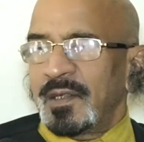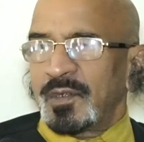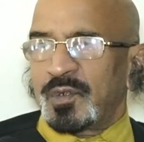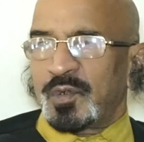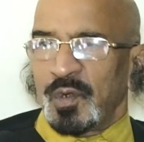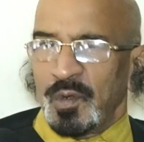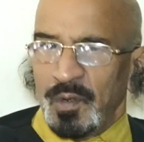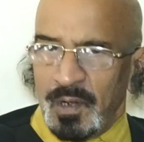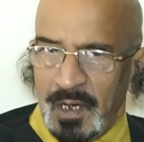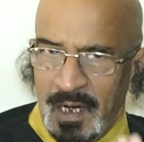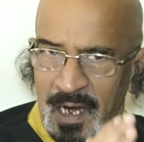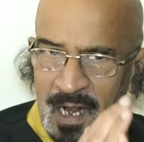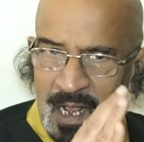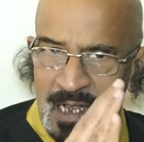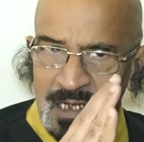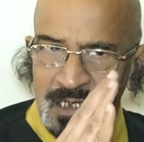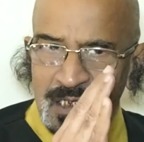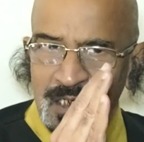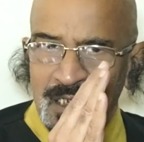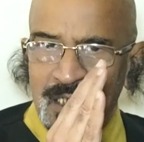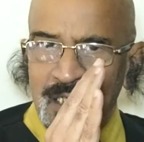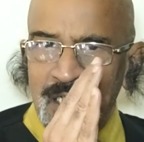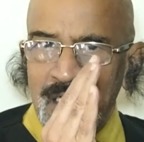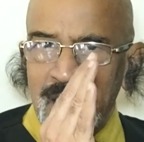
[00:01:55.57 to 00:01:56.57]
సో
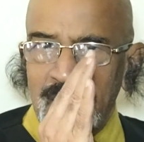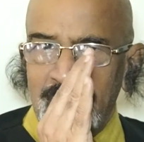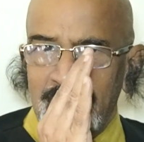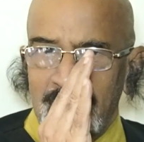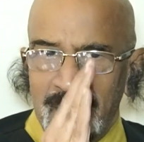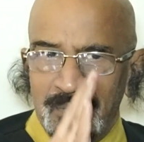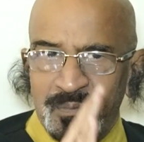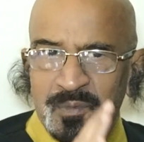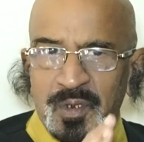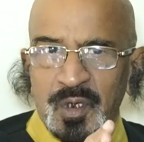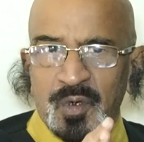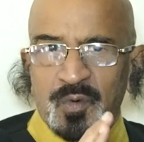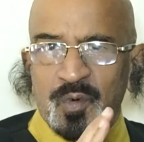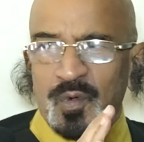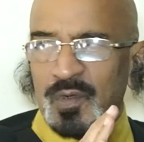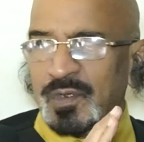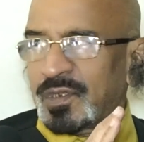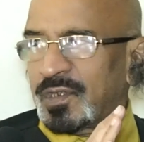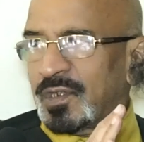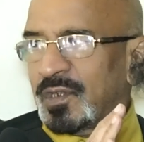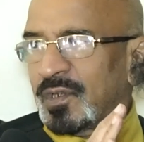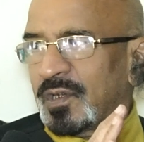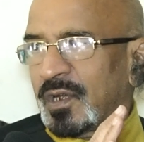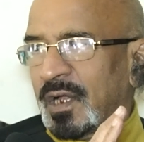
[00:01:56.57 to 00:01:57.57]
రాజకీయ లబ్ధి
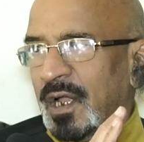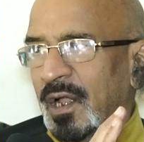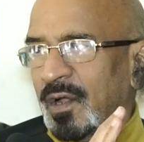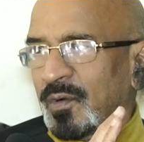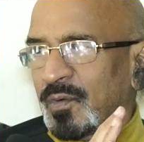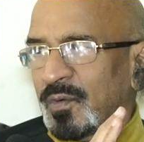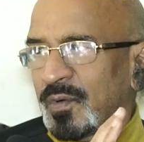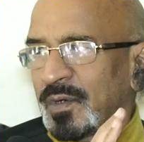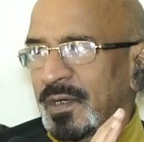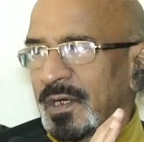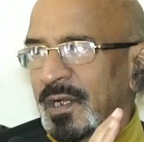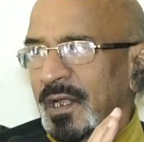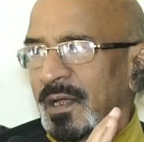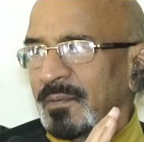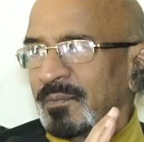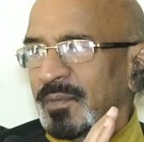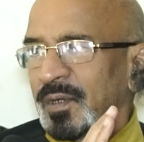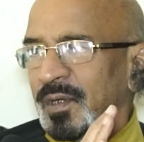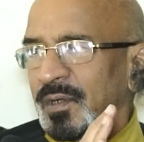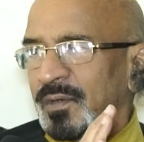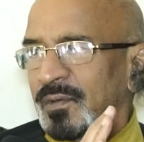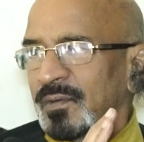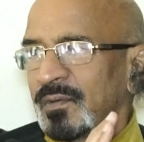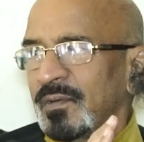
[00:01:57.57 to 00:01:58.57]
కోసం కాకుండా
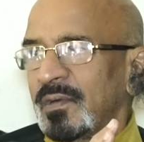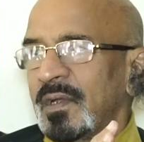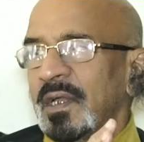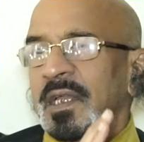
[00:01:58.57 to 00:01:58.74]
మీరు